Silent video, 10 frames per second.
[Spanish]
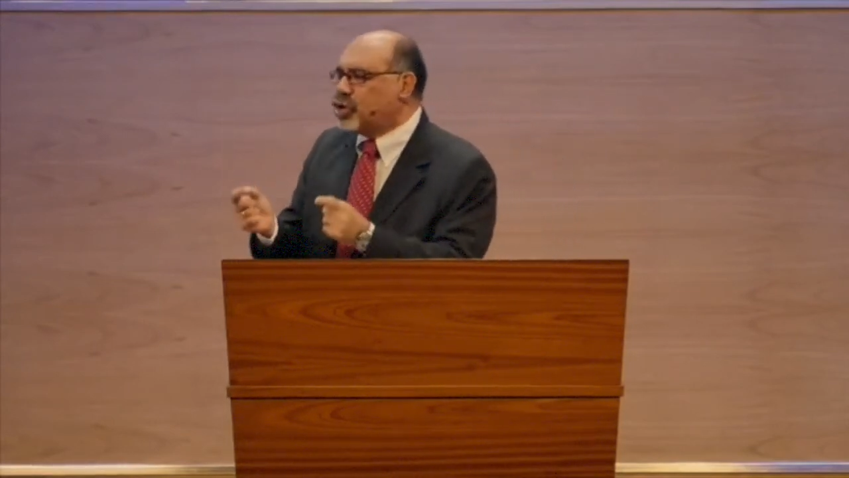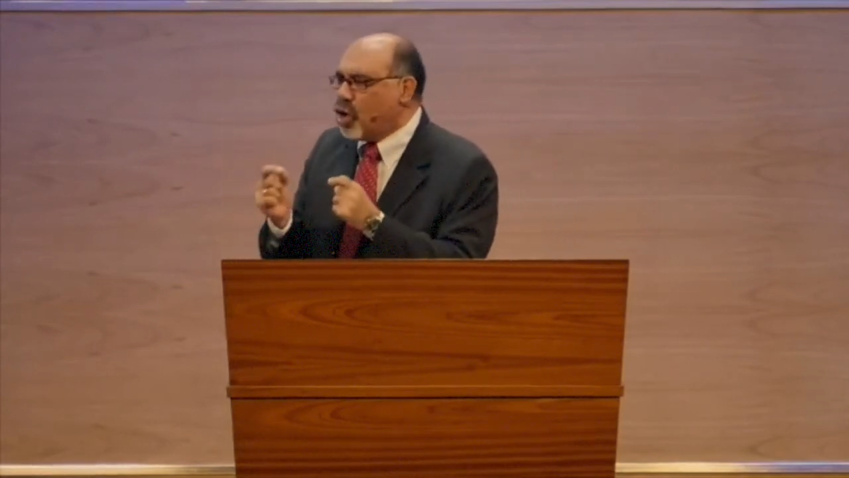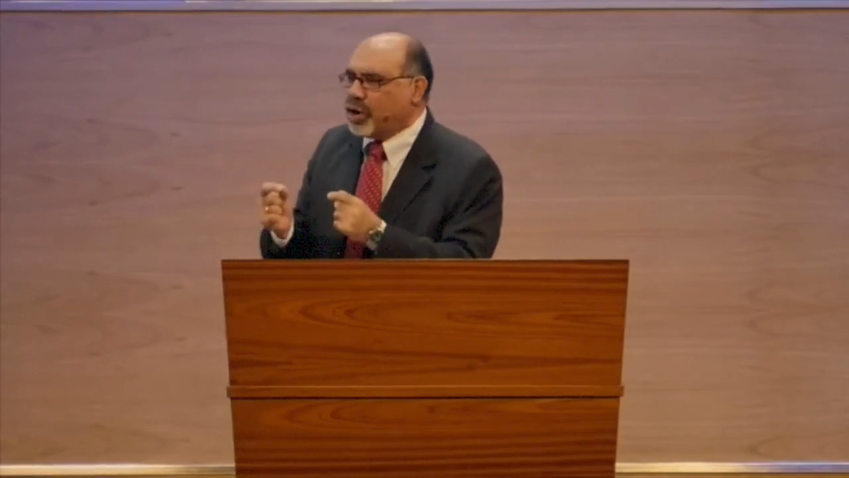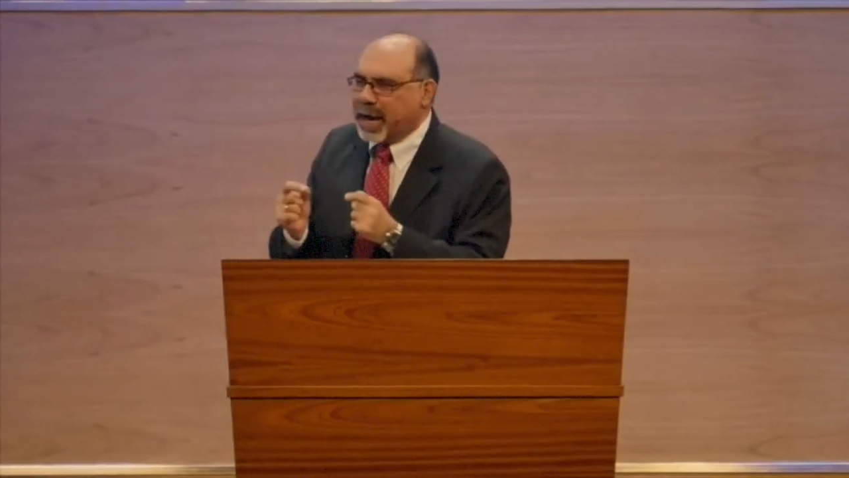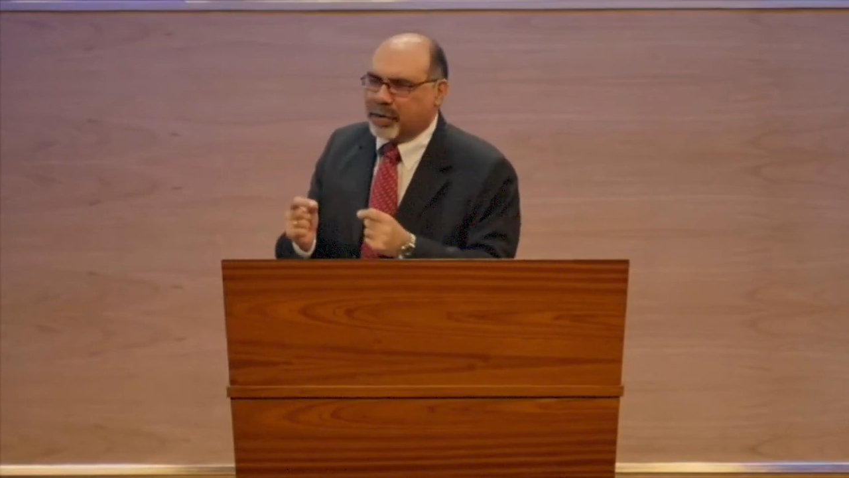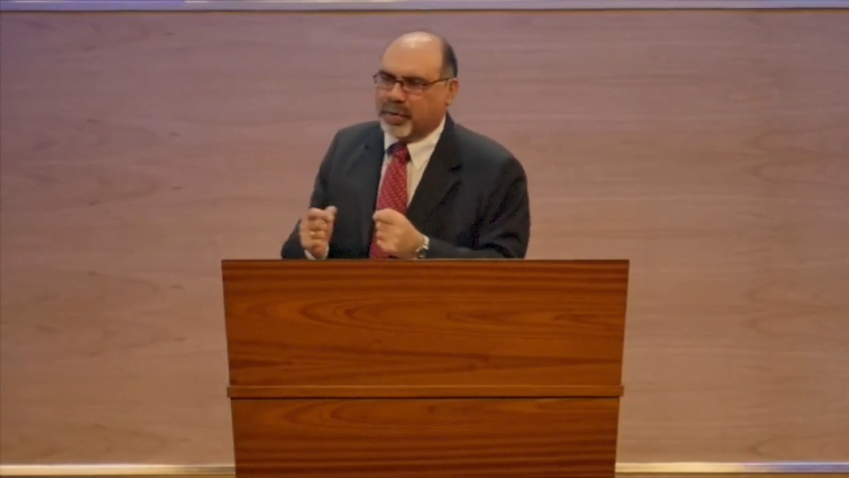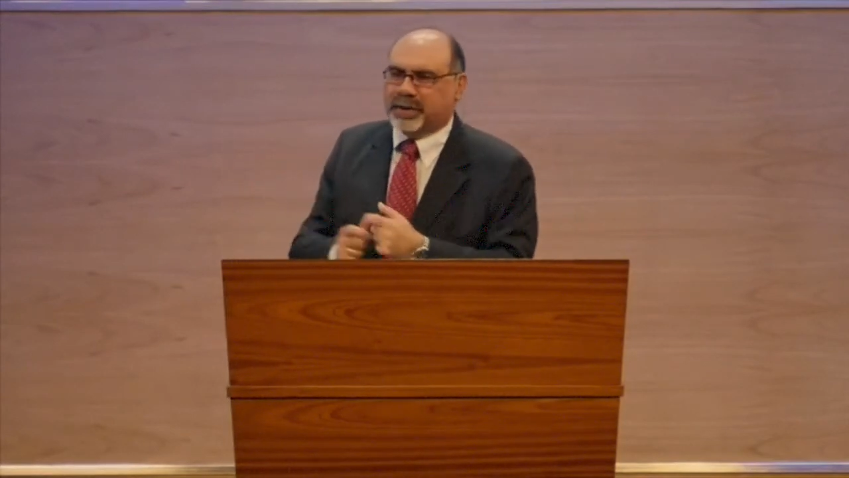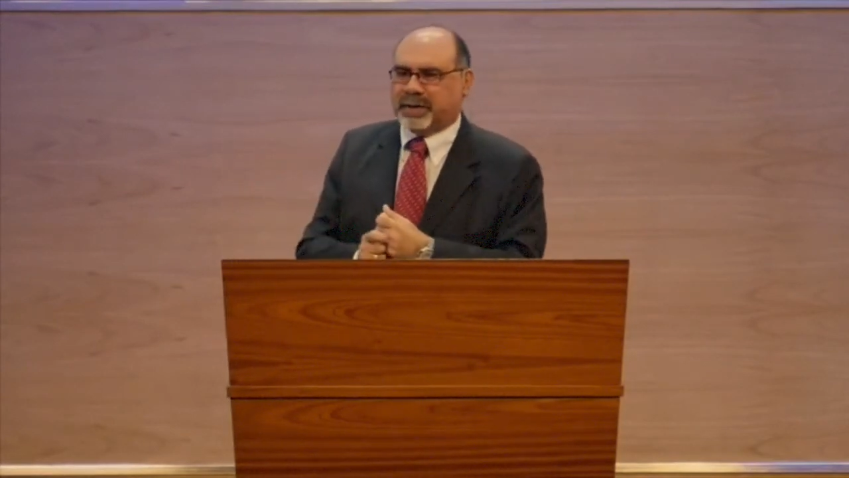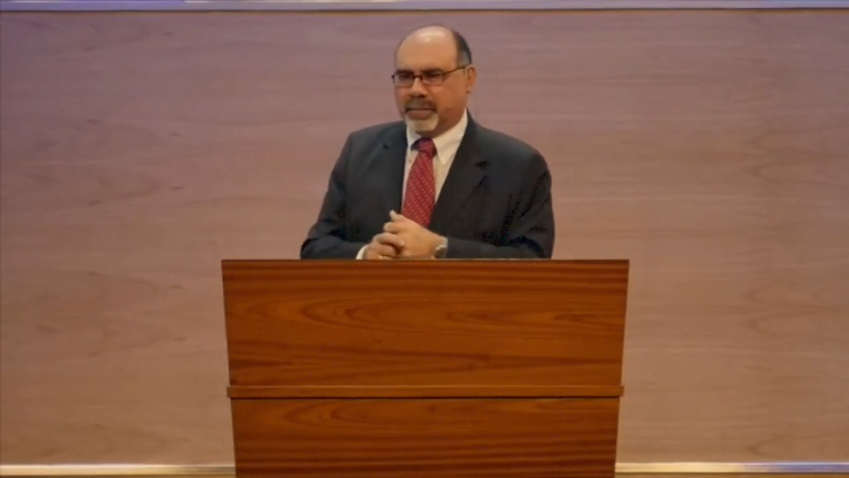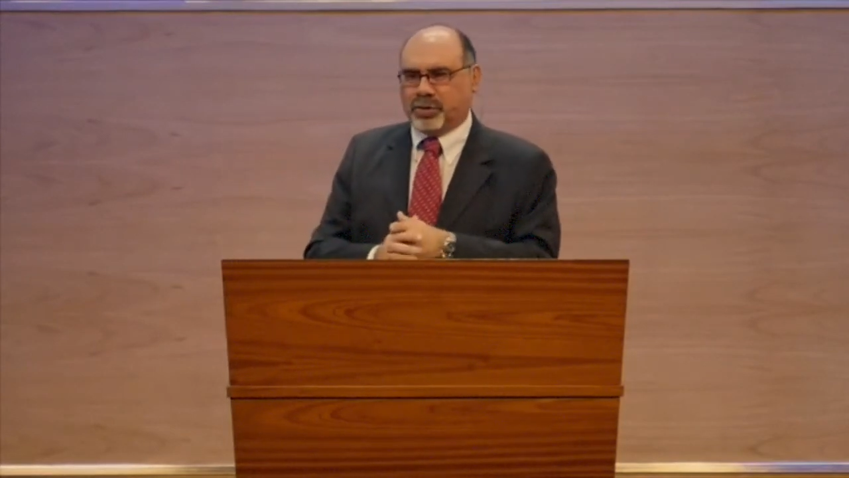nuestras
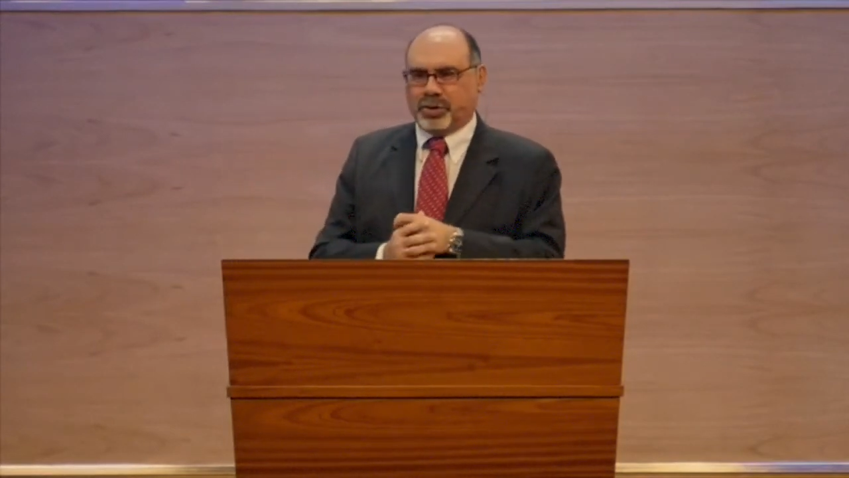emociones?